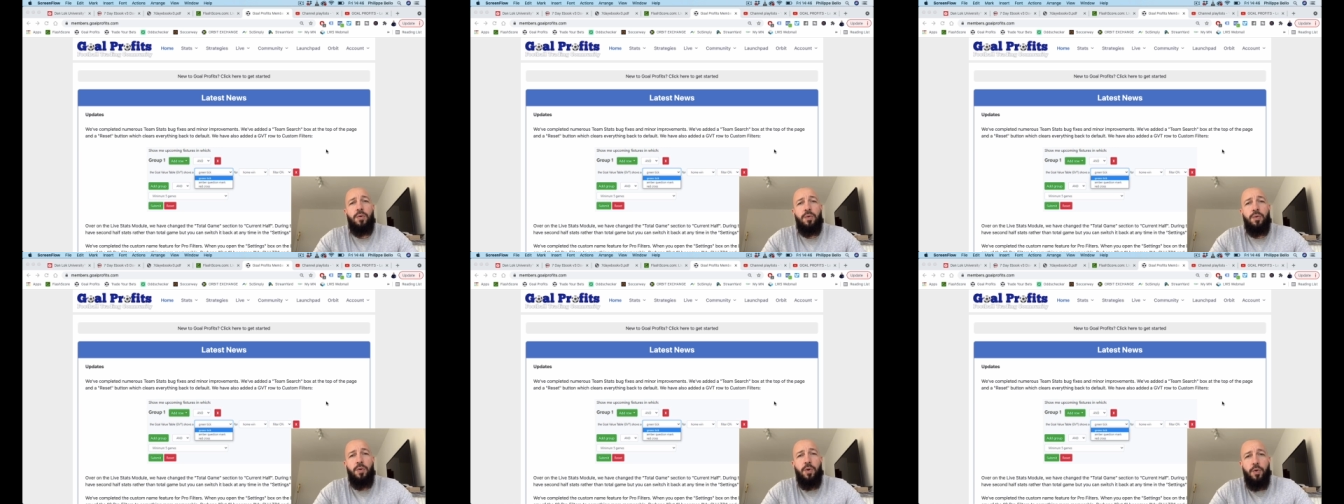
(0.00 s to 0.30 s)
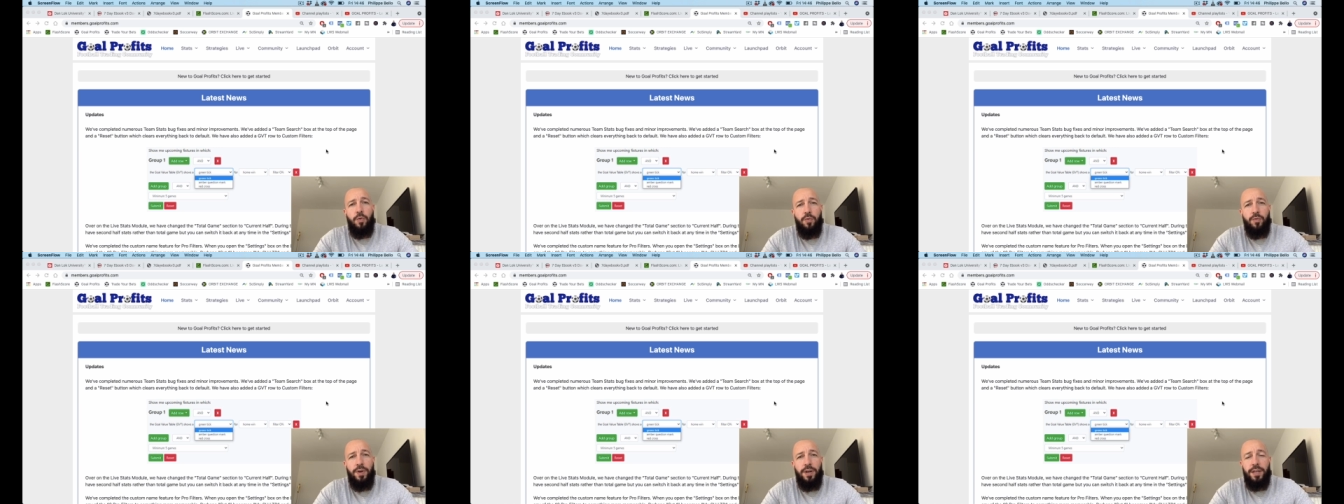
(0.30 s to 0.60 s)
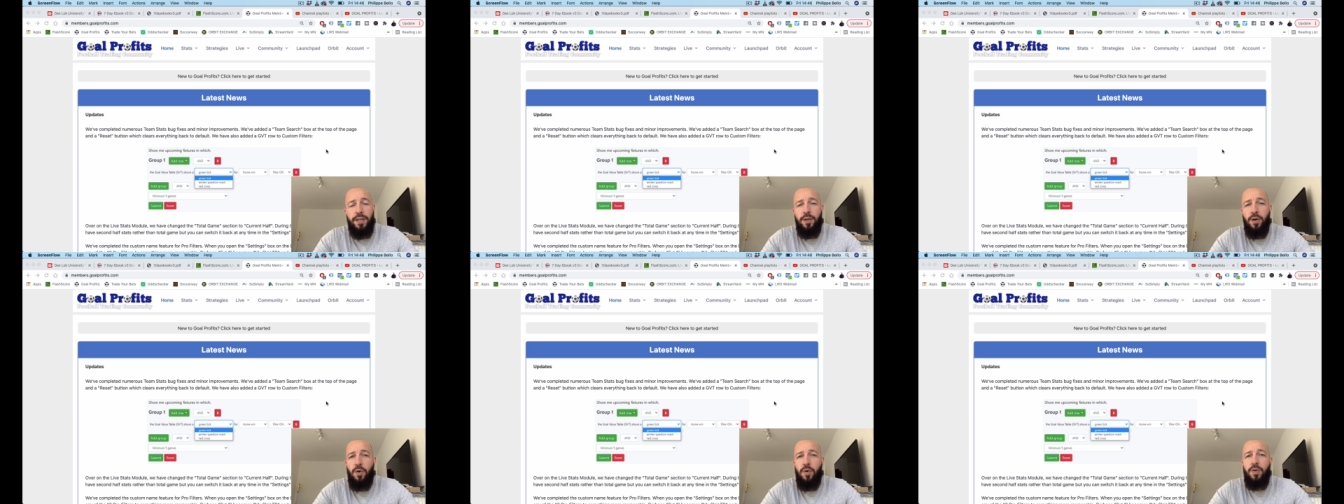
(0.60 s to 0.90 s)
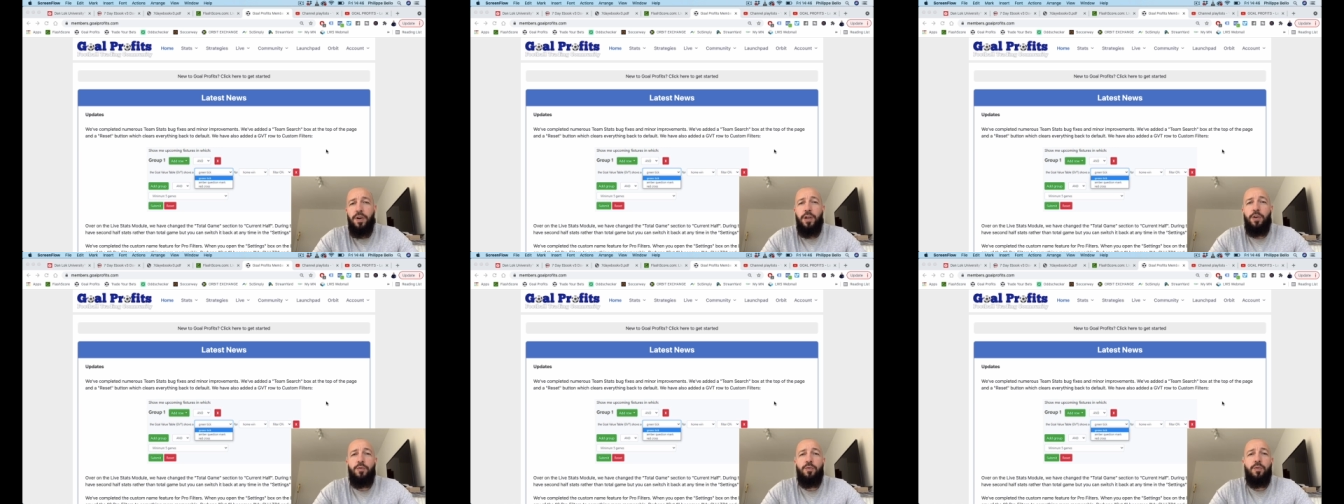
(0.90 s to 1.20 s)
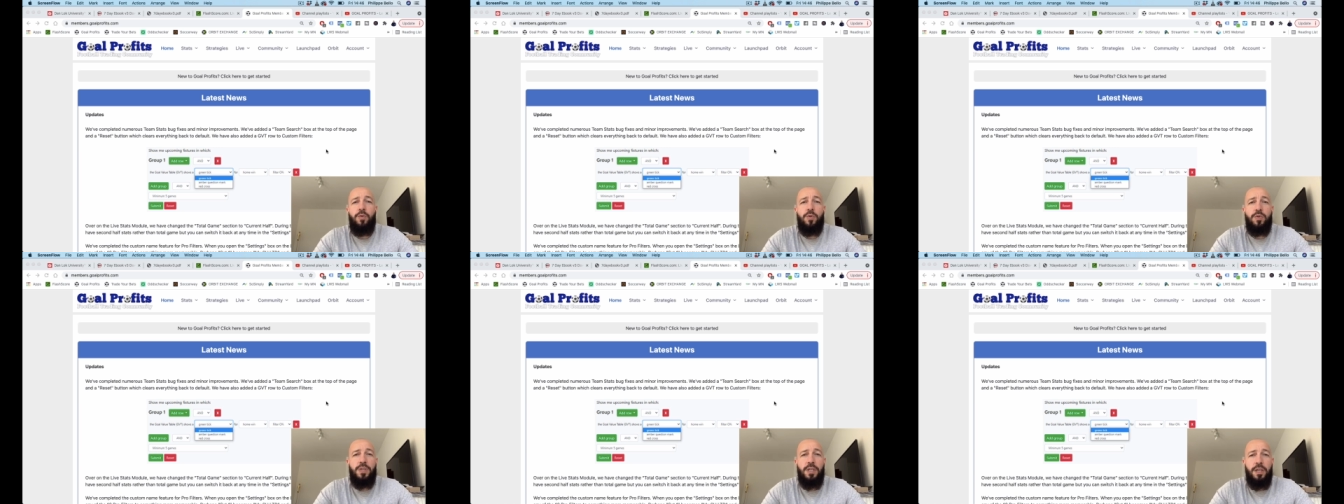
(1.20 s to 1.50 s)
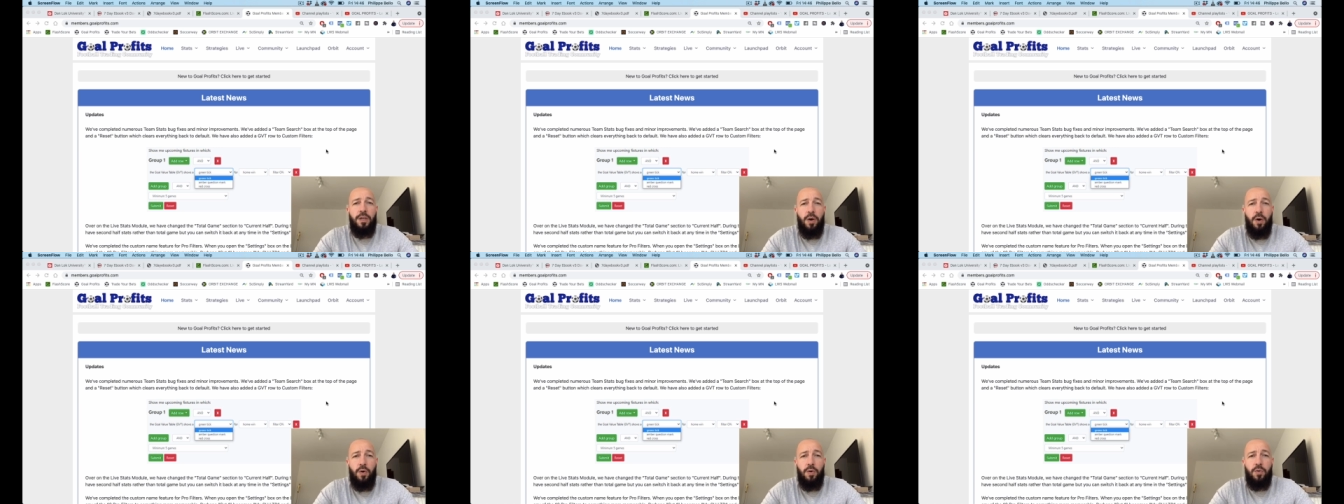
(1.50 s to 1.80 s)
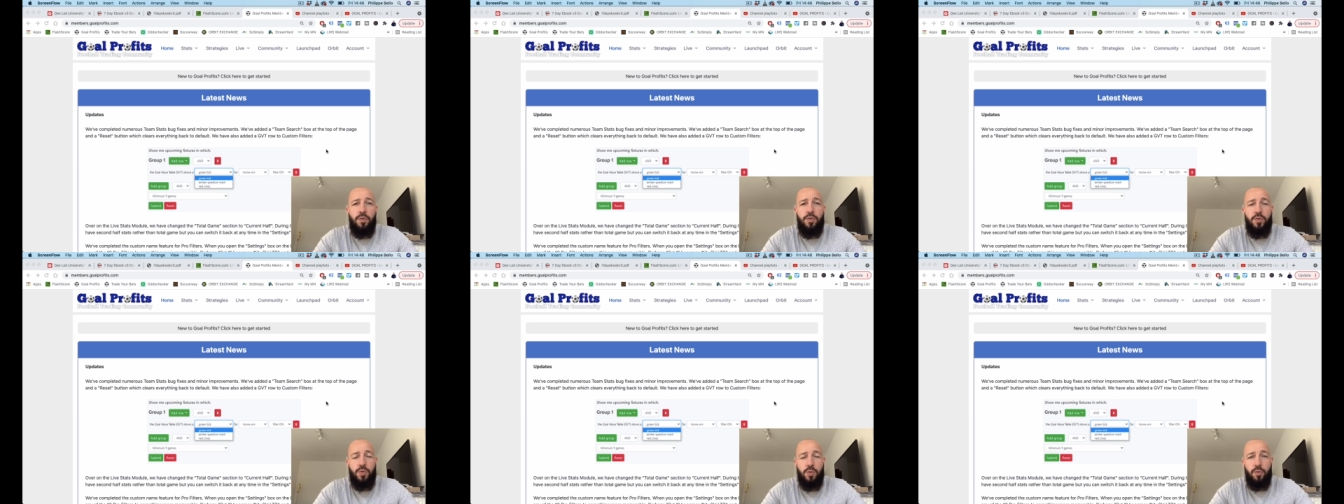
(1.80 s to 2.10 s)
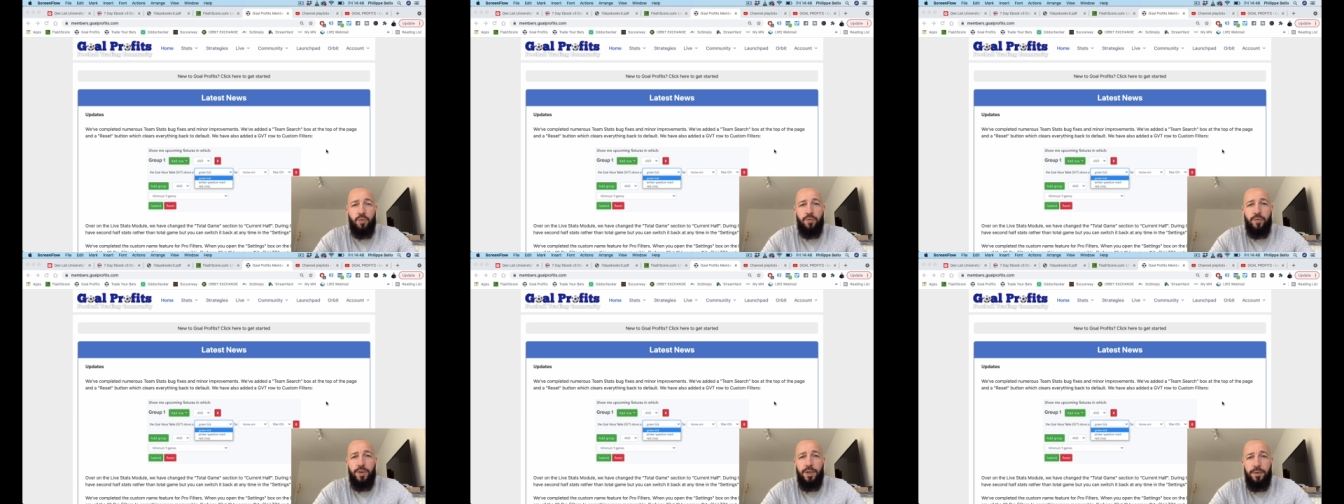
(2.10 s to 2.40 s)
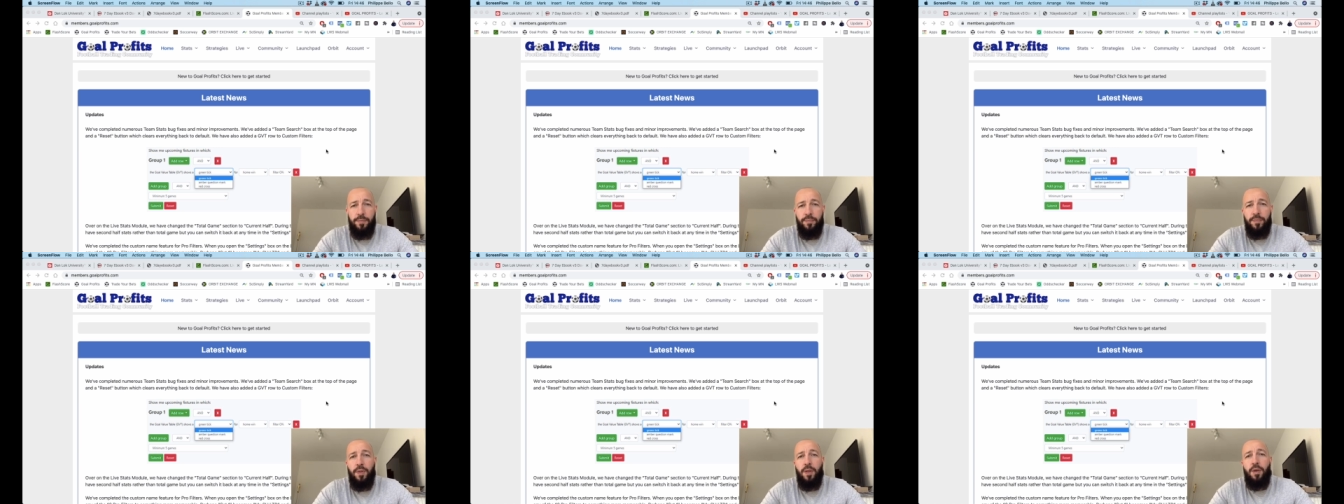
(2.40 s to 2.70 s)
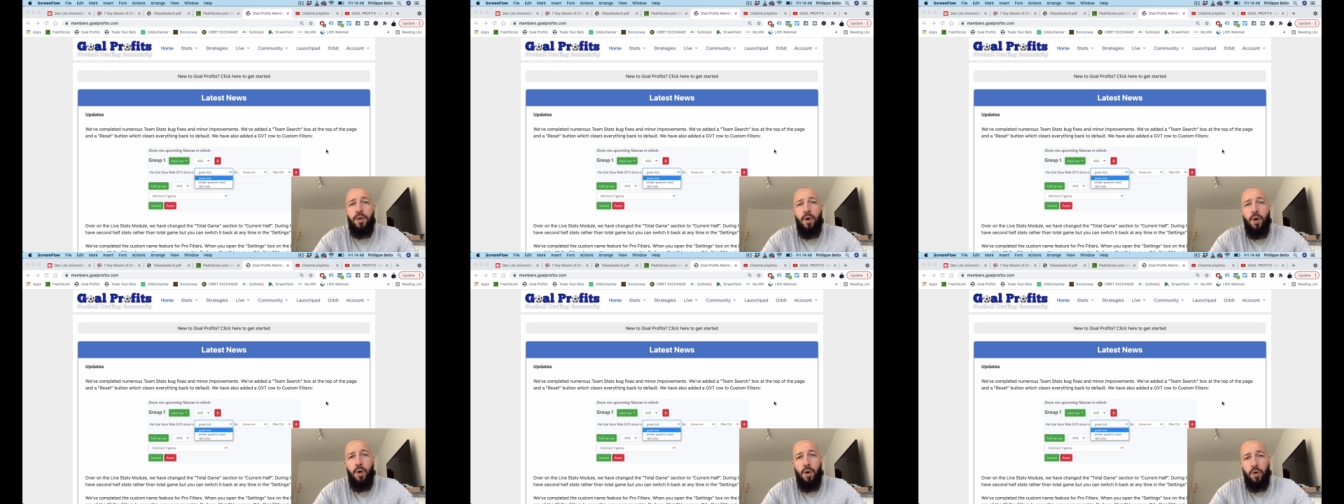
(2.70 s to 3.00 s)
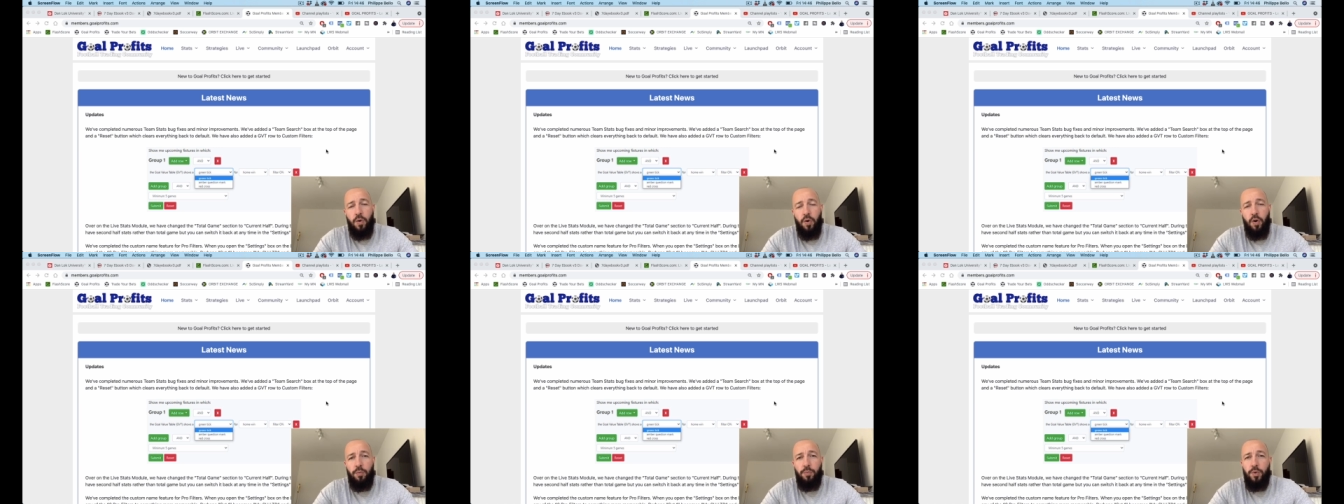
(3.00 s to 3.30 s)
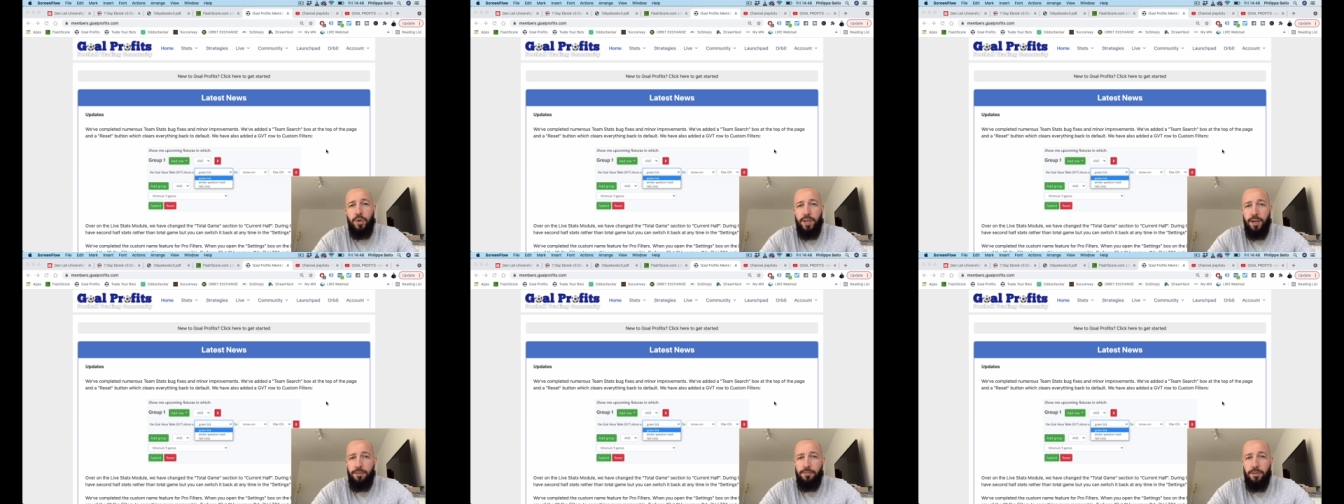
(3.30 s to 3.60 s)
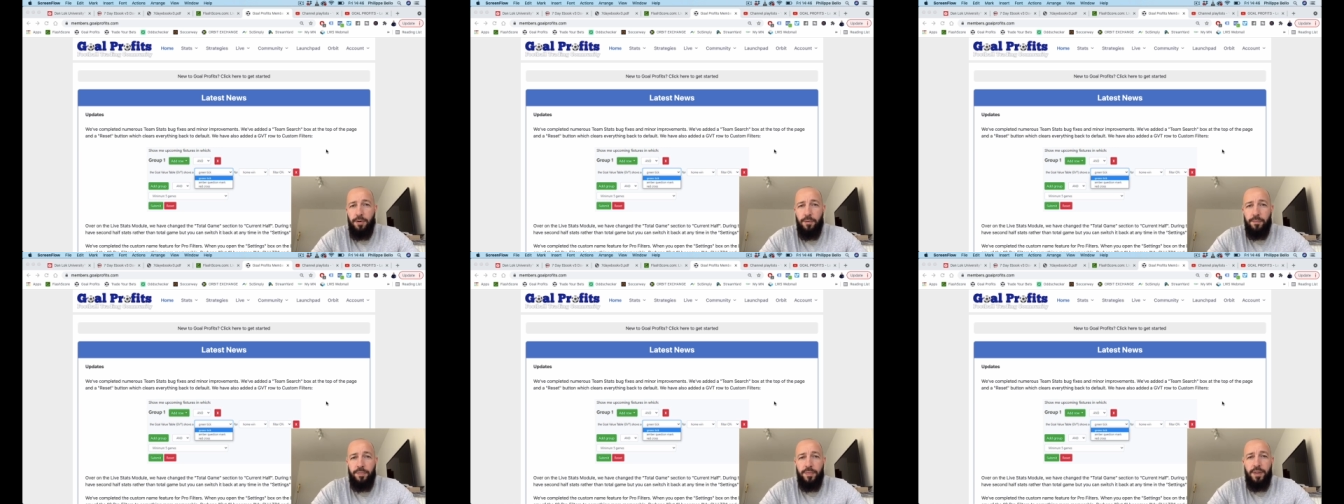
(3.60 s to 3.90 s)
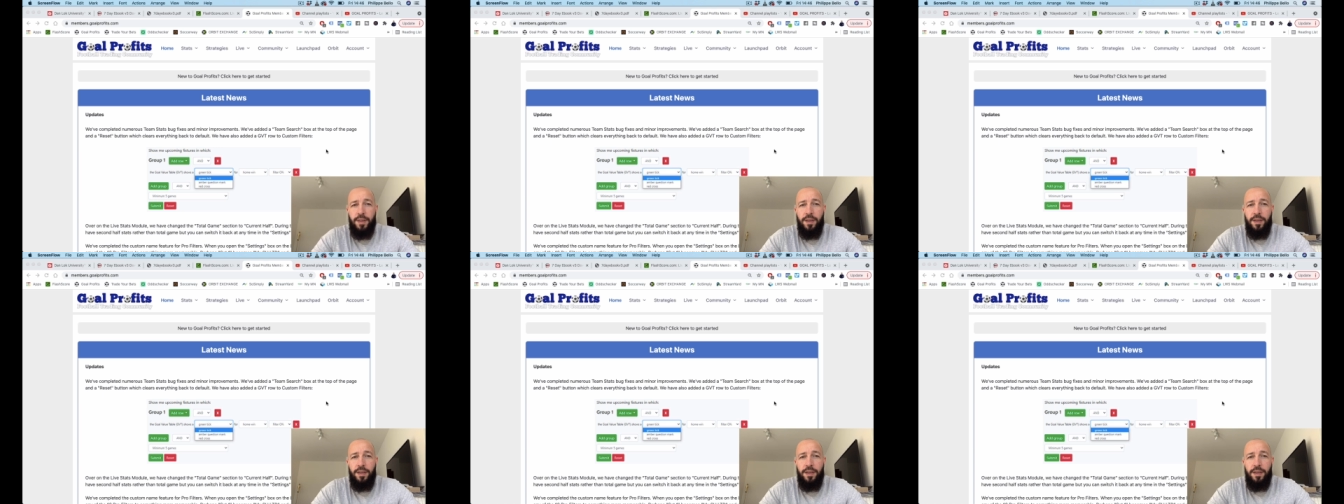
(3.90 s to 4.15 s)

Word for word: le nouvel écran, les nouveaux écrans sont faits encore mieux qu'avant.